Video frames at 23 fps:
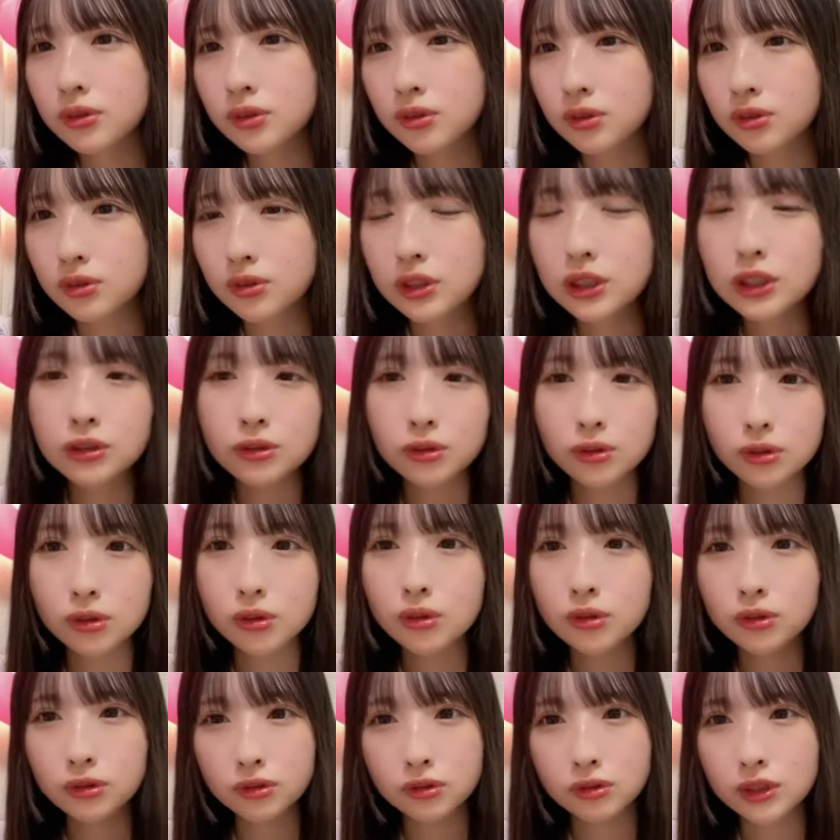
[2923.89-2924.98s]
この人
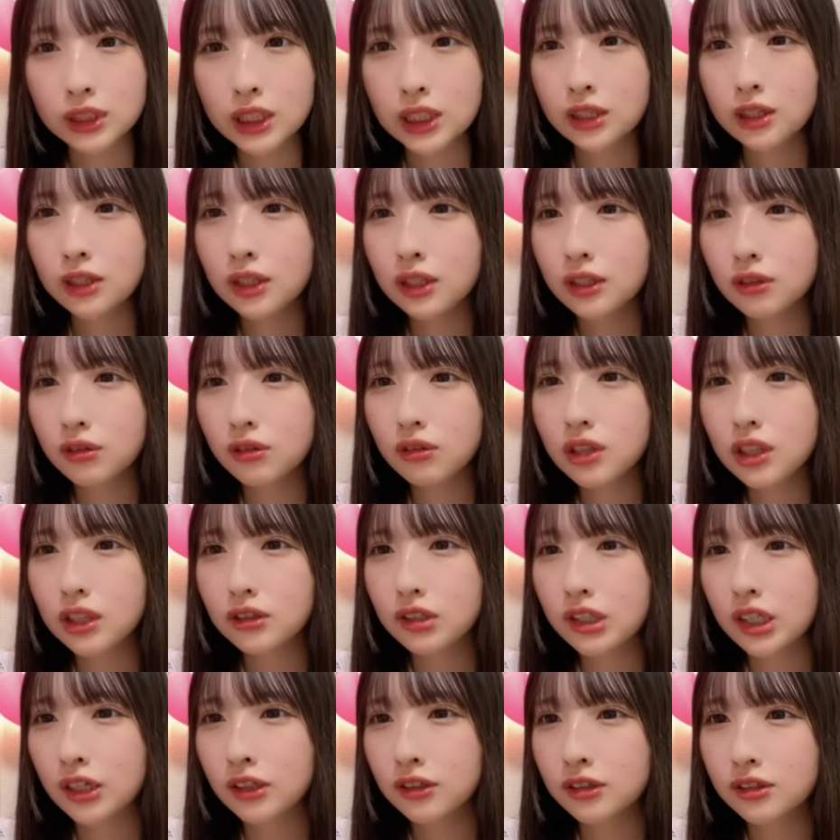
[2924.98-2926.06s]
絶対乗って
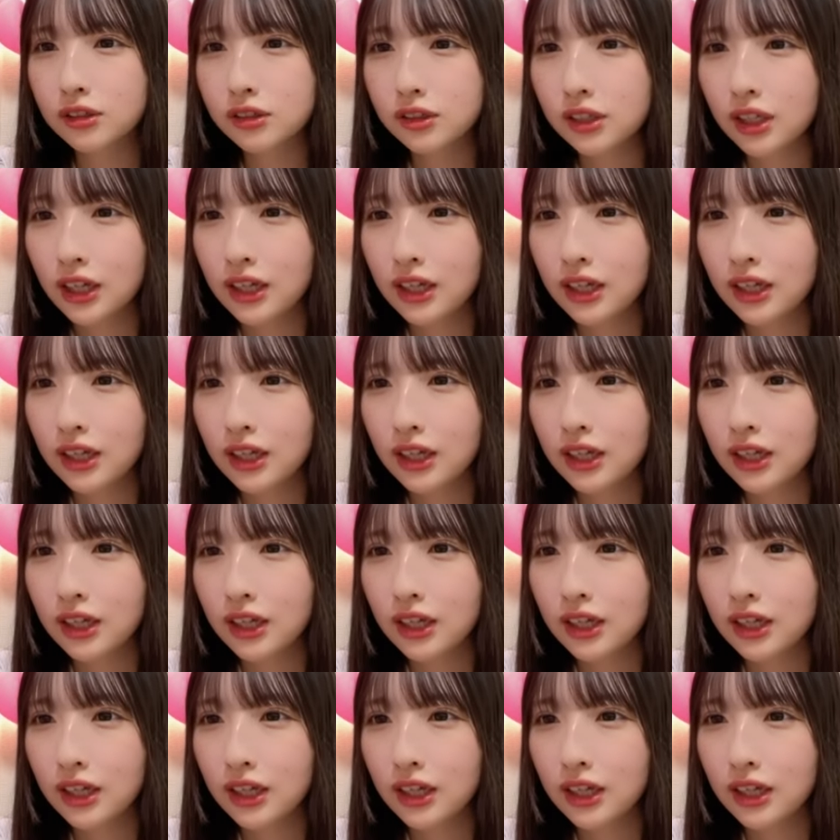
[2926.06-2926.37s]
くれる